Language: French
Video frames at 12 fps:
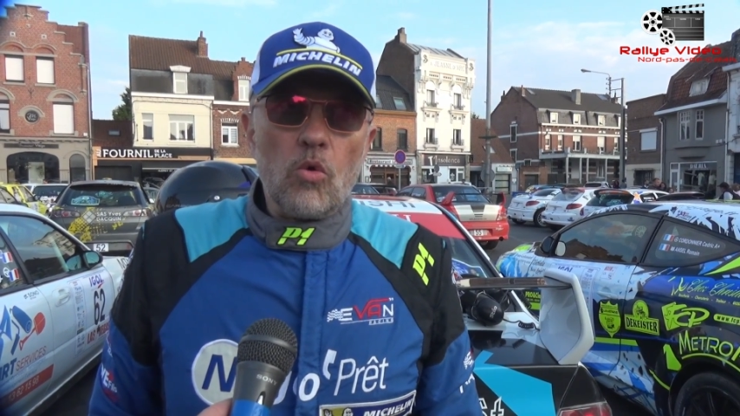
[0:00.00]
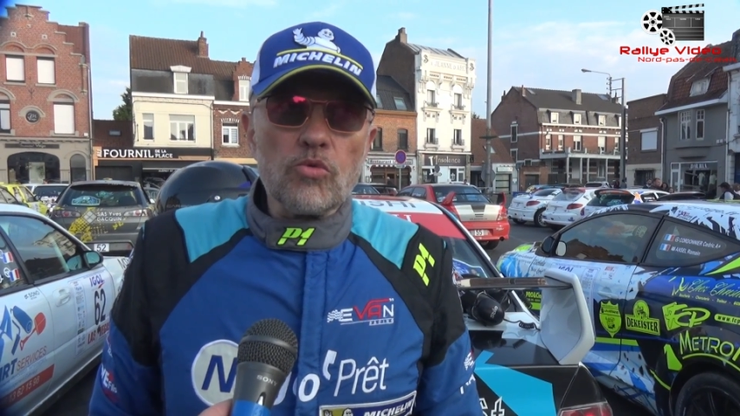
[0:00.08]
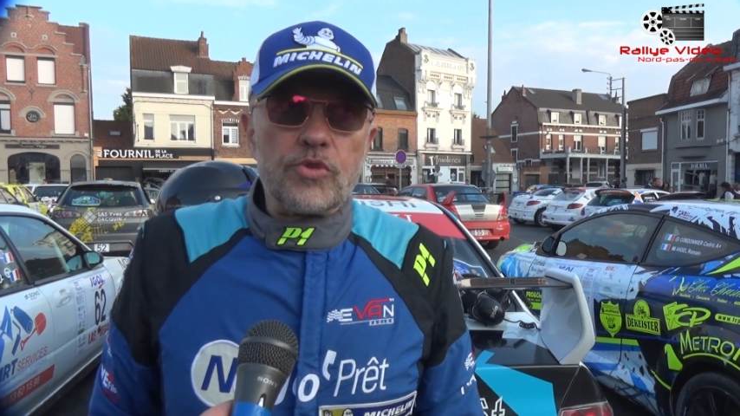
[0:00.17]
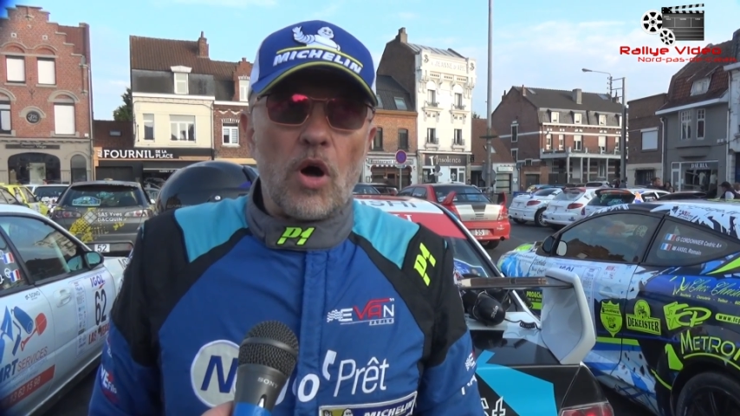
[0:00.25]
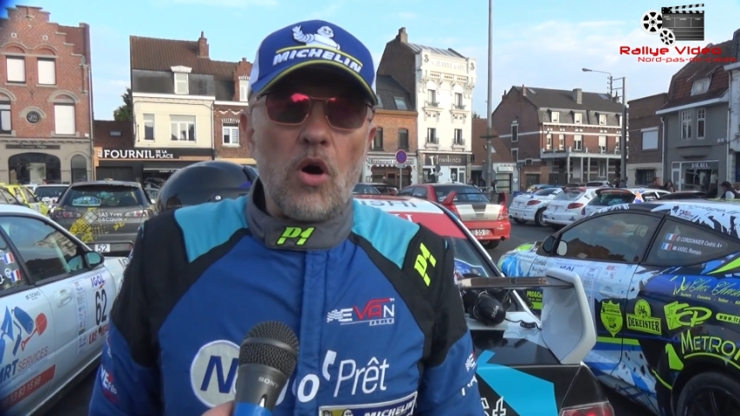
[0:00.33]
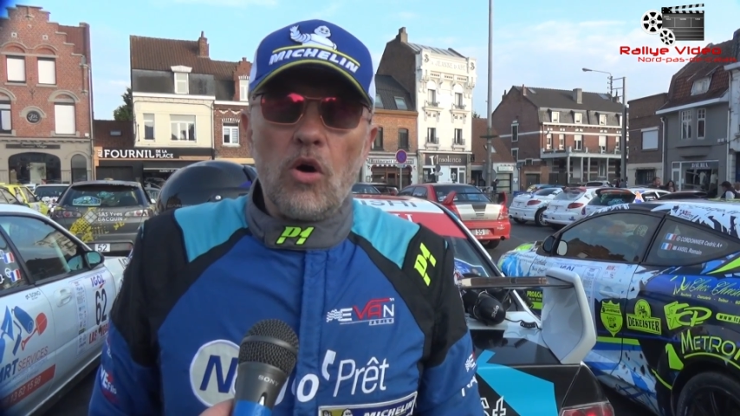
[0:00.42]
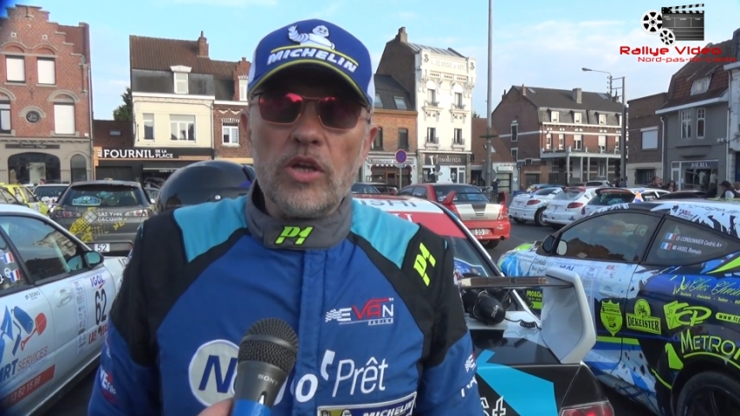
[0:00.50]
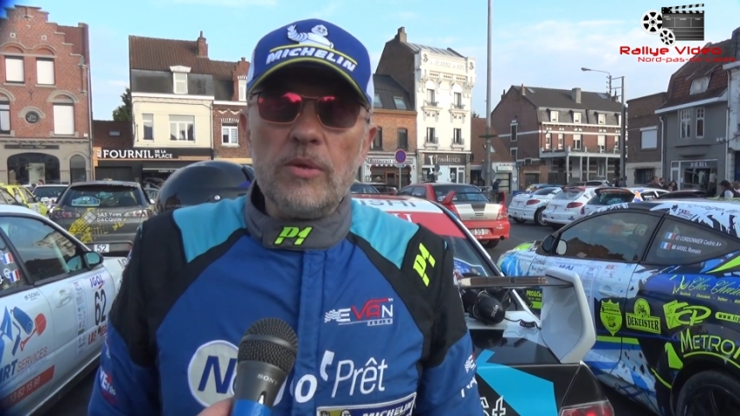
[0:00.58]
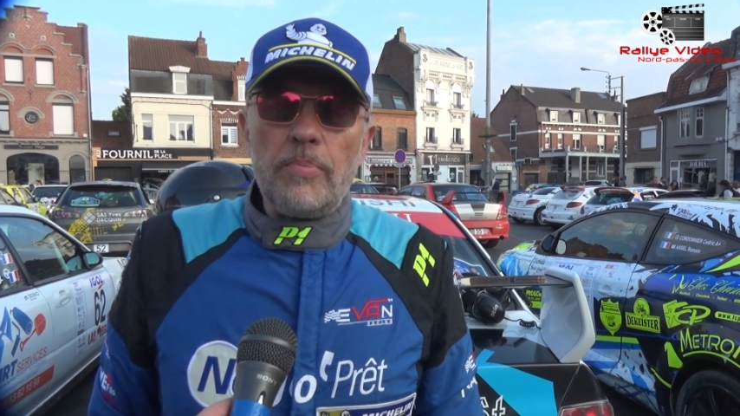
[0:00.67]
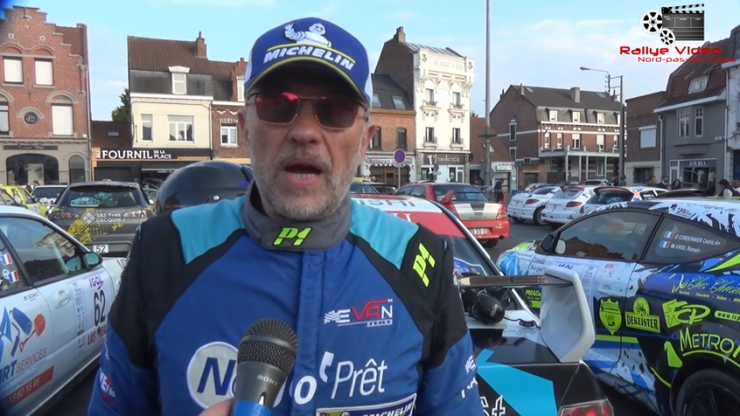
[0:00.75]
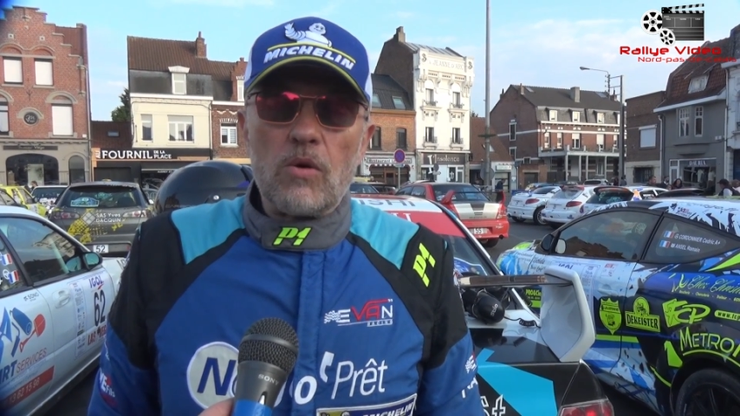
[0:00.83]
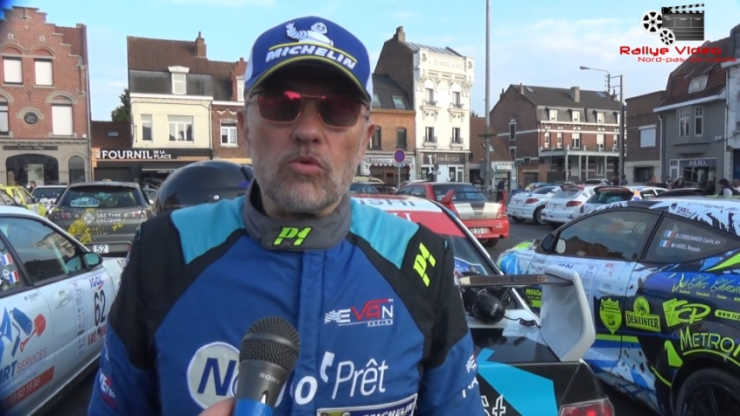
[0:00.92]
content,
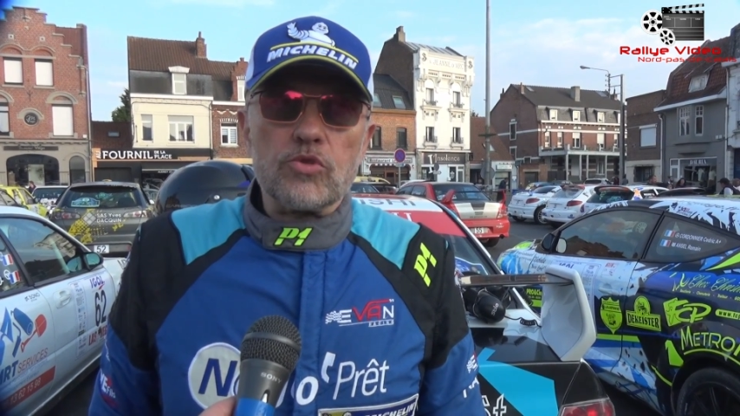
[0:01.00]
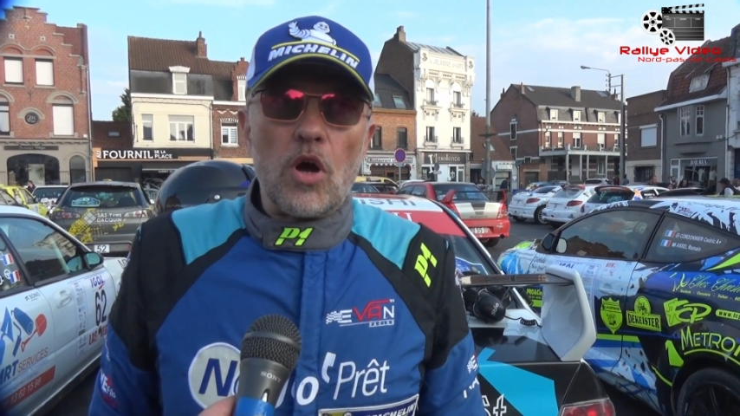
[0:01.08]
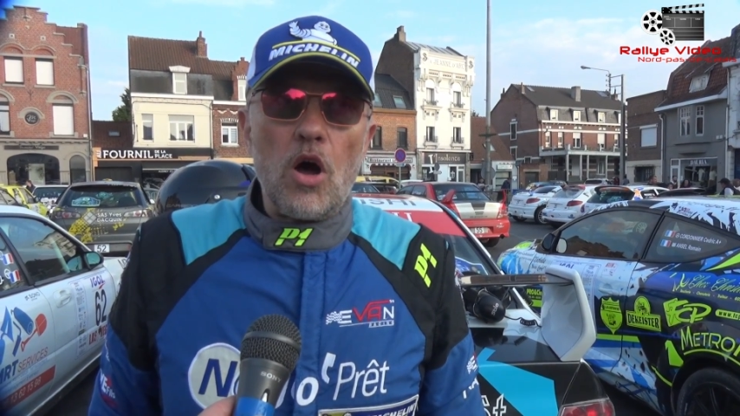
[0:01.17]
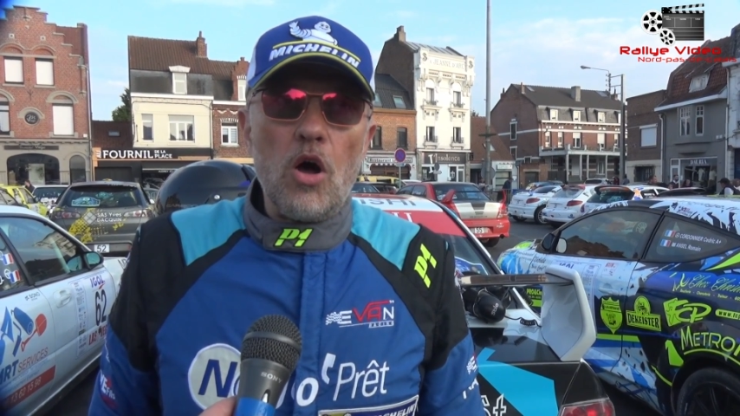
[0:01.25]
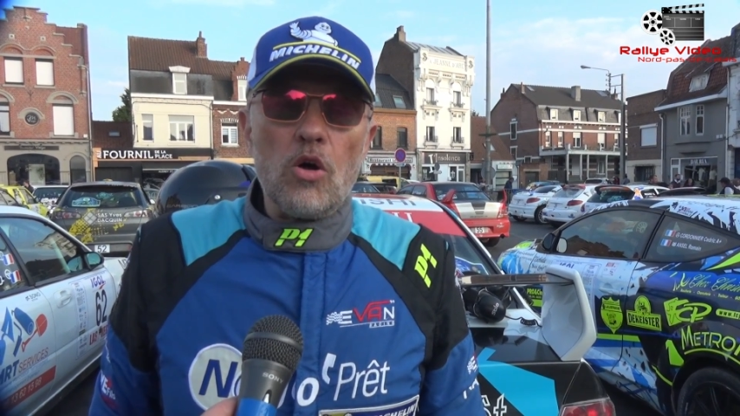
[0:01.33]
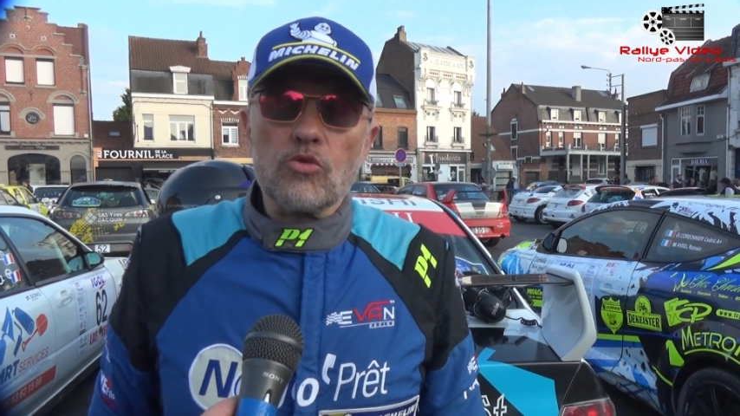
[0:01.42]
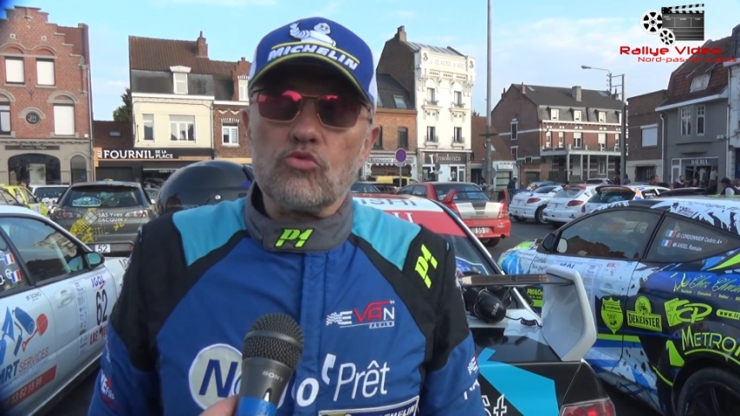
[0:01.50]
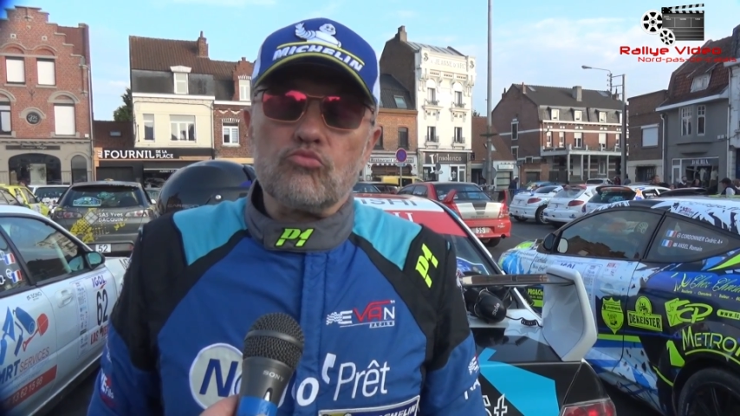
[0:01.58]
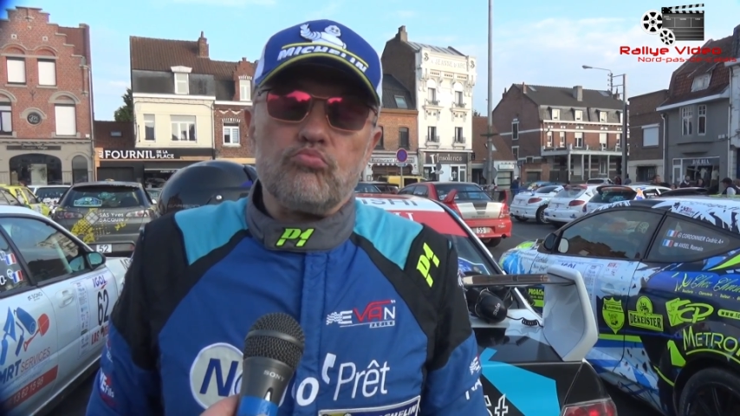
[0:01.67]
hyper content